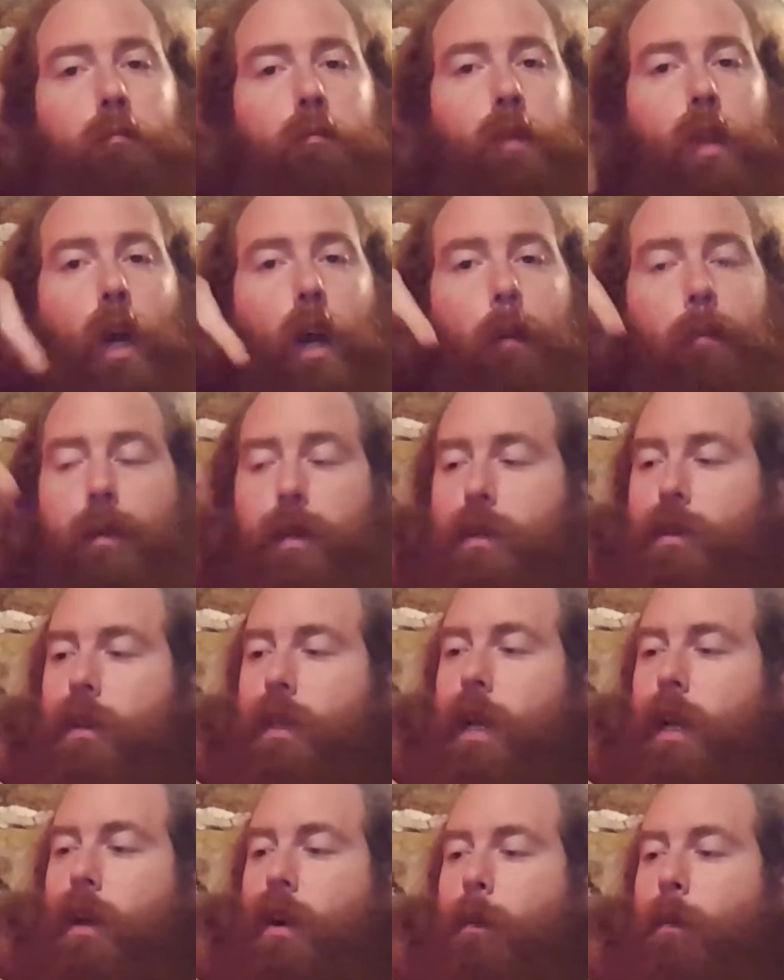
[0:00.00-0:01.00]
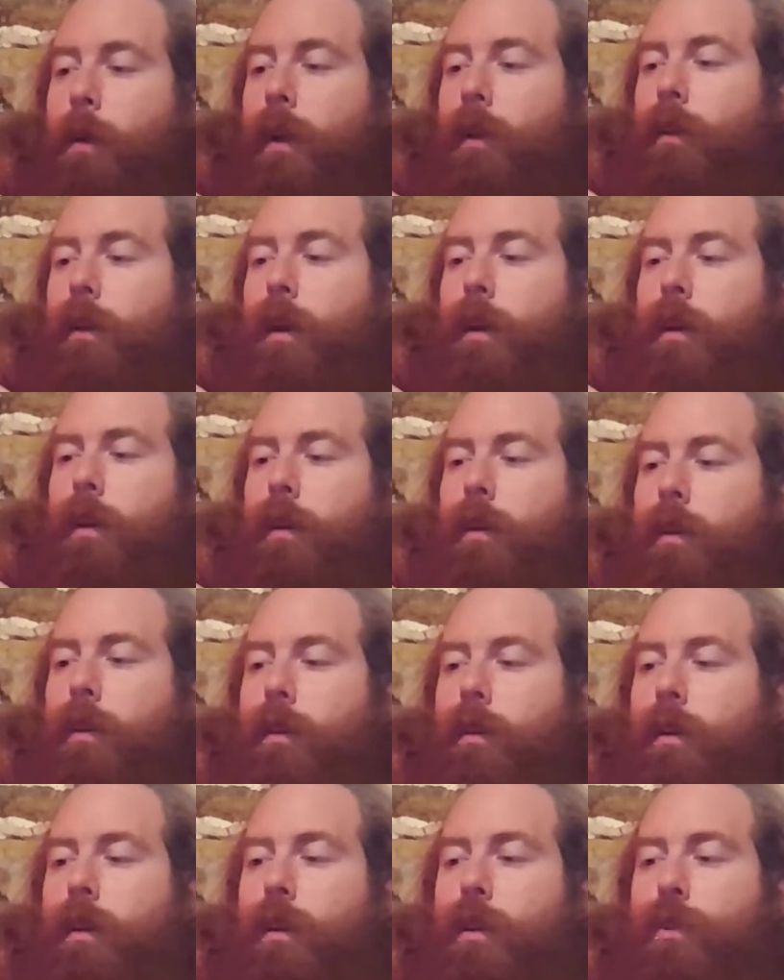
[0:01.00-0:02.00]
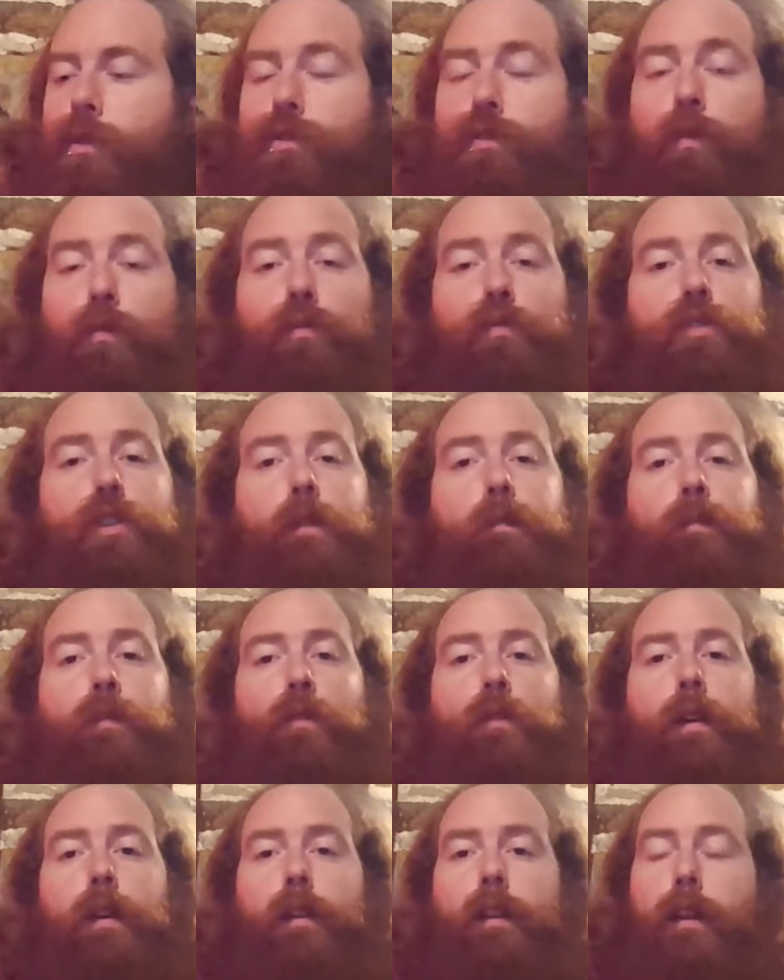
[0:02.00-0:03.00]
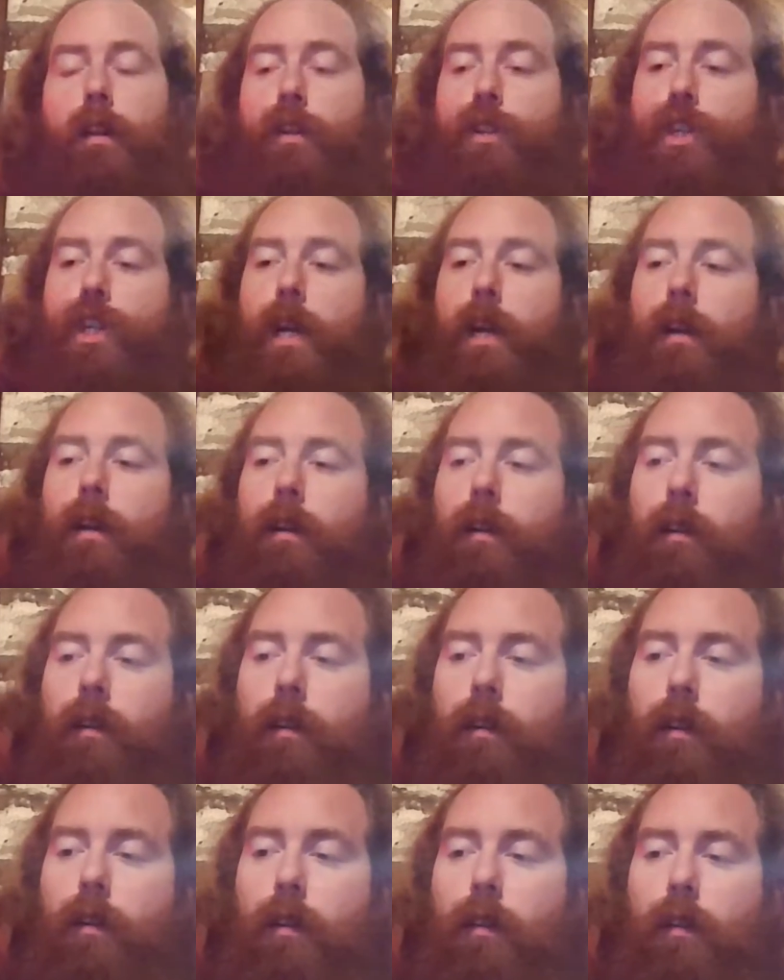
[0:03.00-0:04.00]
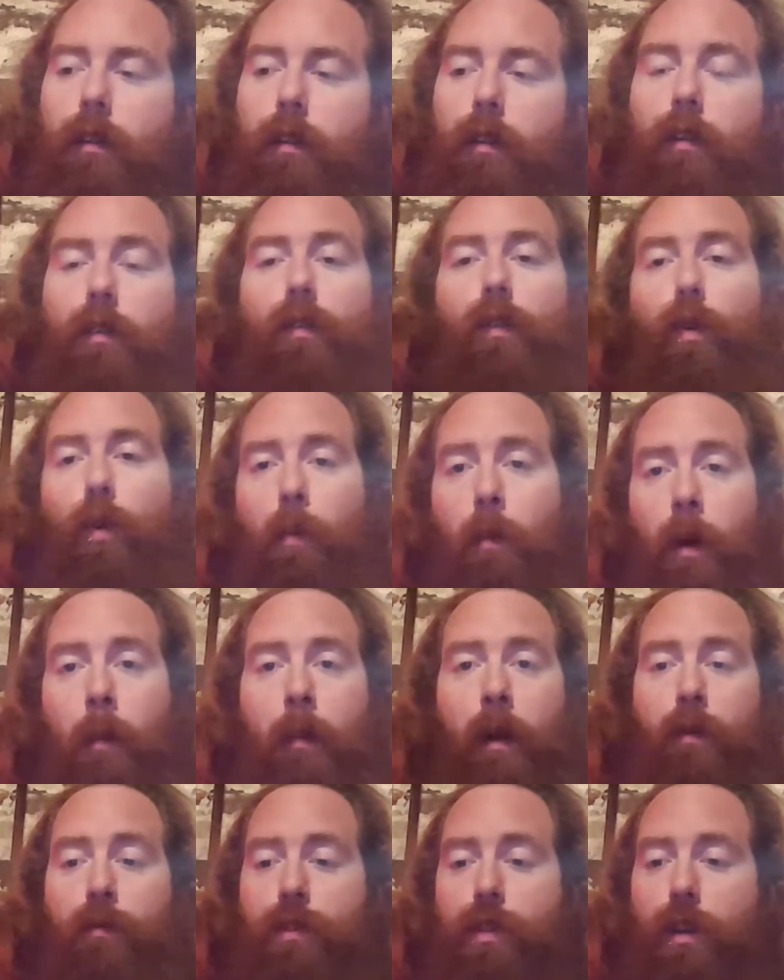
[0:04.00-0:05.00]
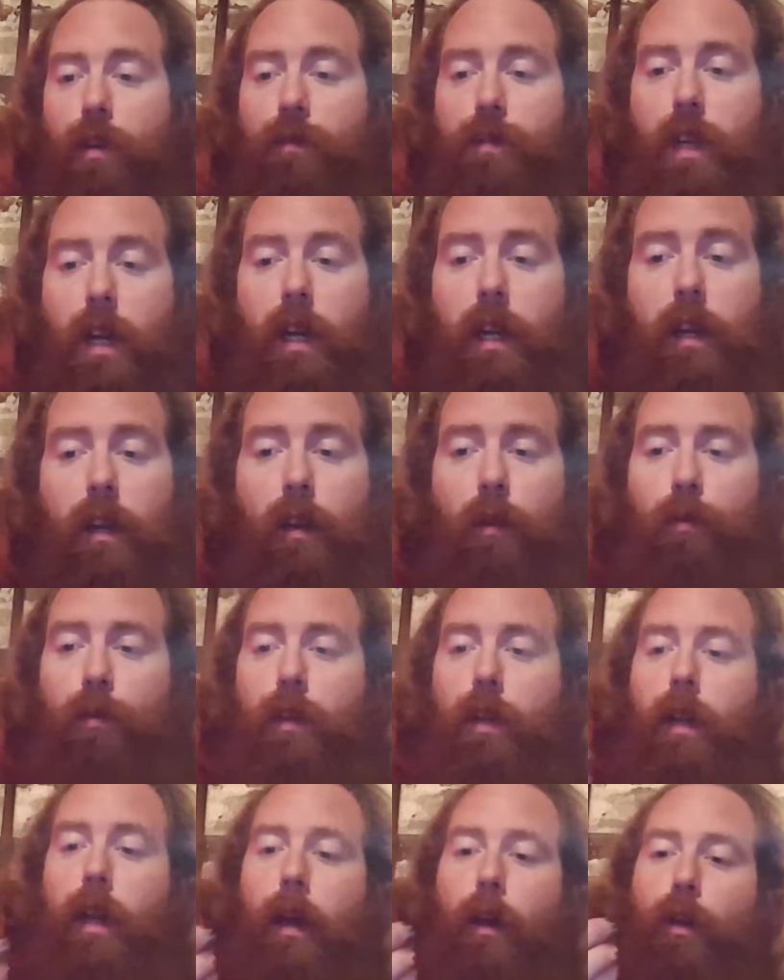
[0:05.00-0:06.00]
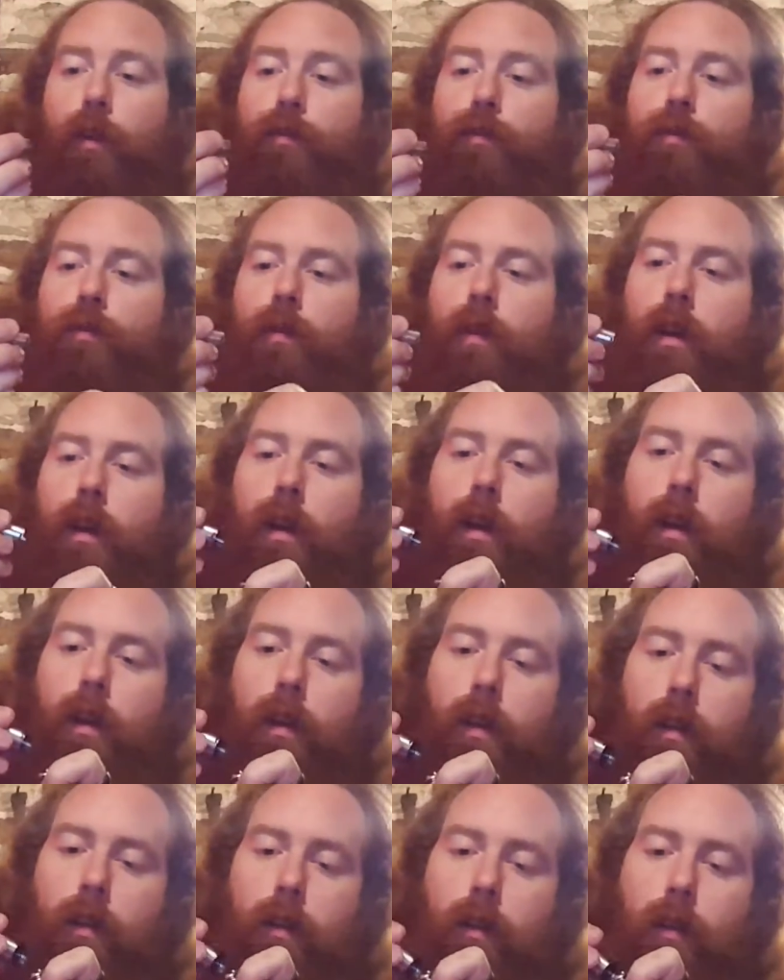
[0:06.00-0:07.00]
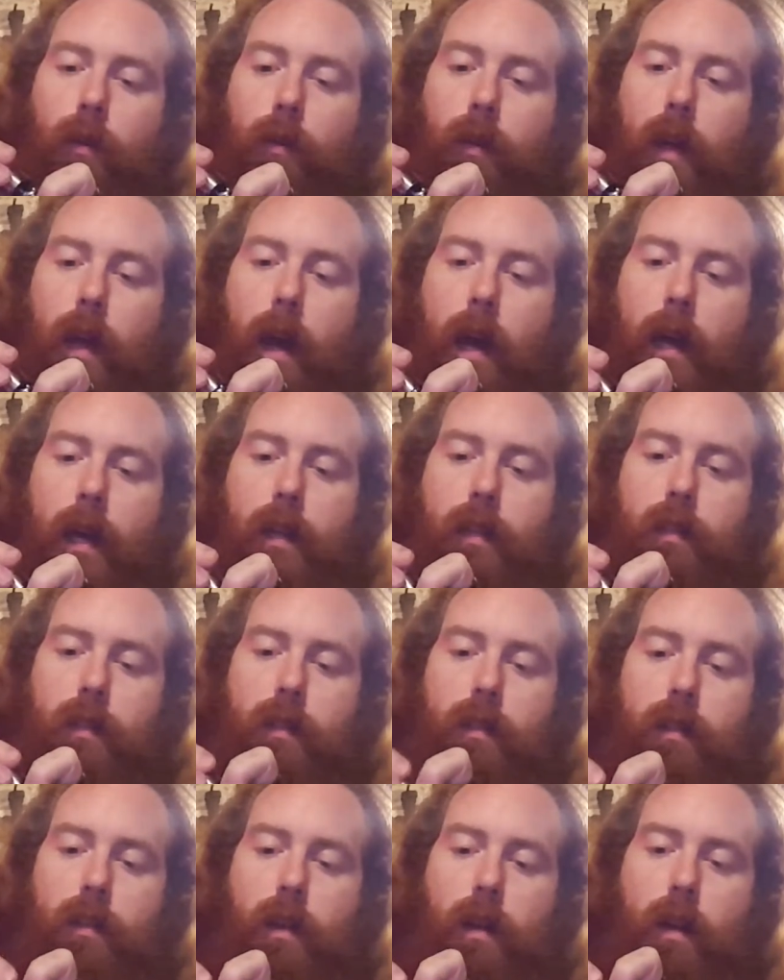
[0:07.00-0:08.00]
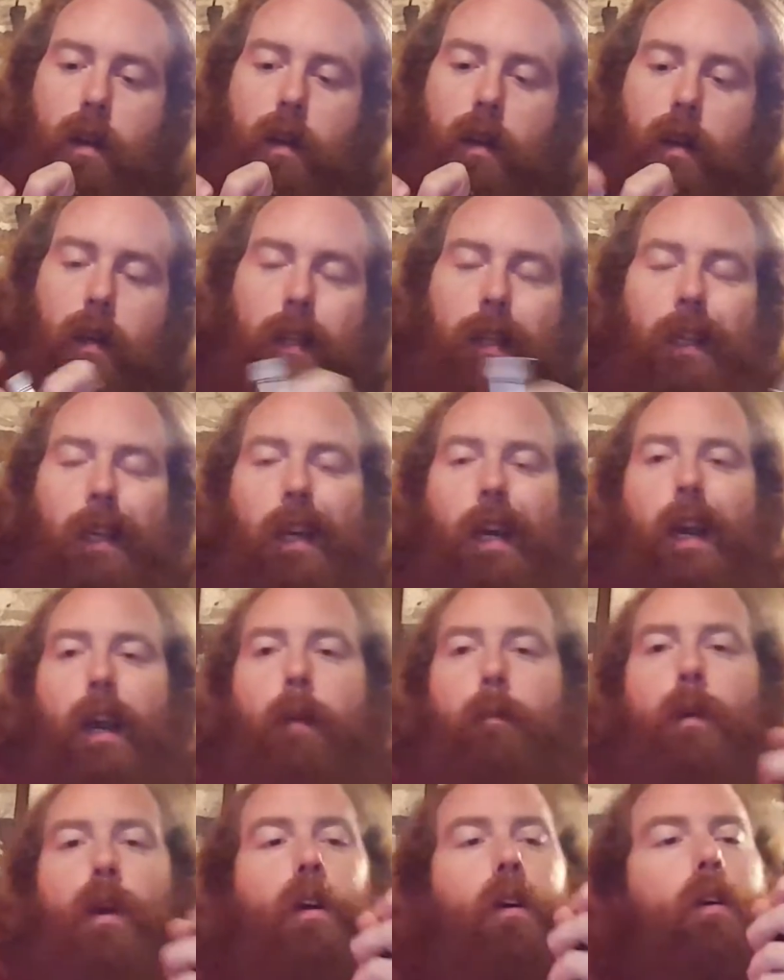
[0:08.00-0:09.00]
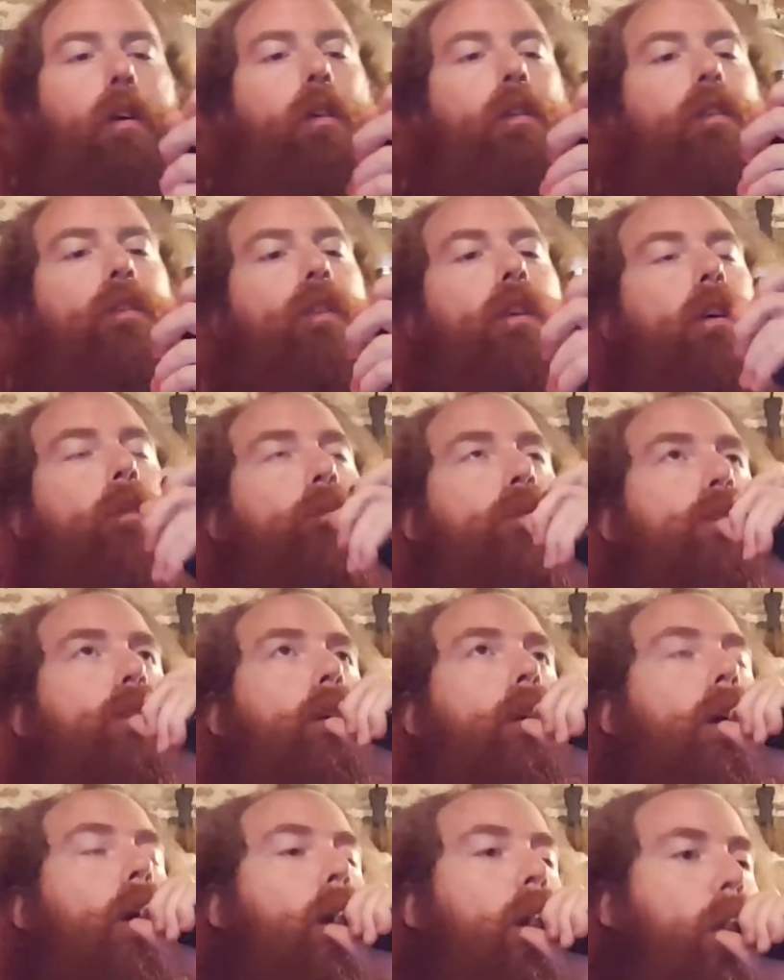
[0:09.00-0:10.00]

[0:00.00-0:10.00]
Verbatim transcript: Dropez ça dans les commentaires. Je vais me coucher plus intelligent au moment où -ce que vous allez écouter la revue. Donc Arancia Crema, on y va comme ça.